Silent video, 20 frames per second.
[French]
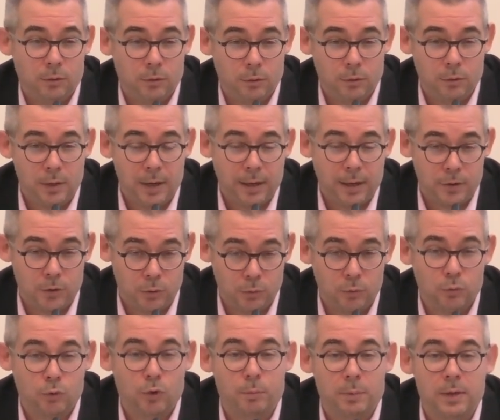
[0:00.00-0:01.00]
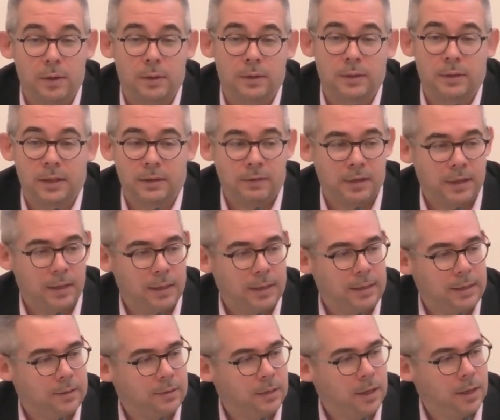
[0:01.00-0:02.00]
que la région copilote avec
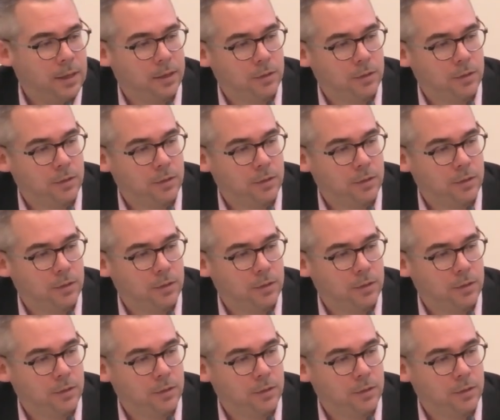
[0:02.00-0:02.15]
l'État.